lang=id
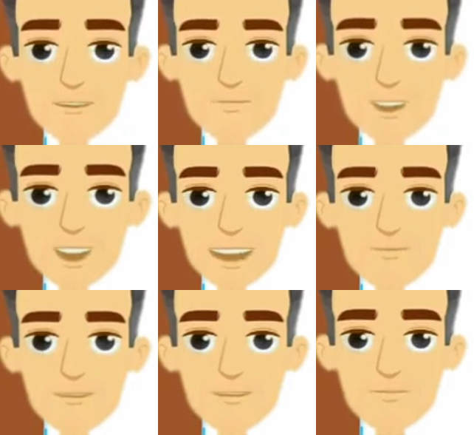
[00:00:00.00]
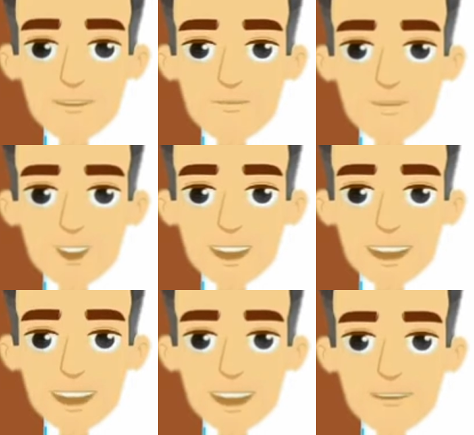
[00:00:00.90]
Hmm, coba lihat di tangannya
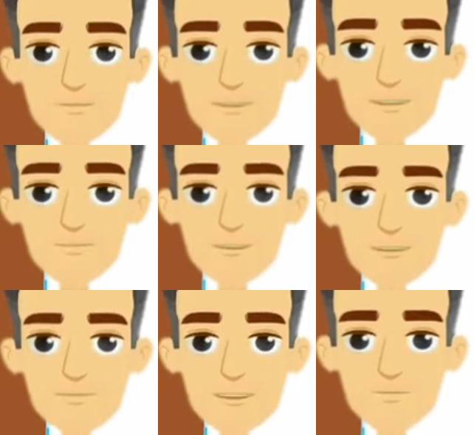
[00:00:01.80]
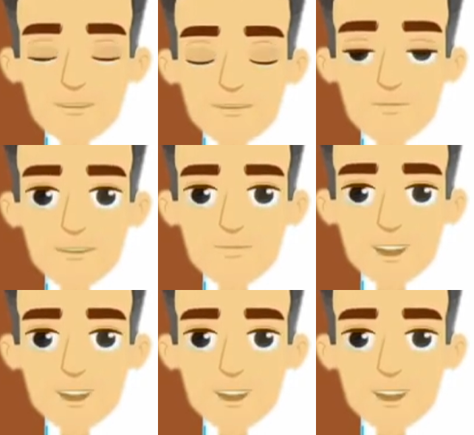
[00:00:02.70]
Cici. Ada berapa banyak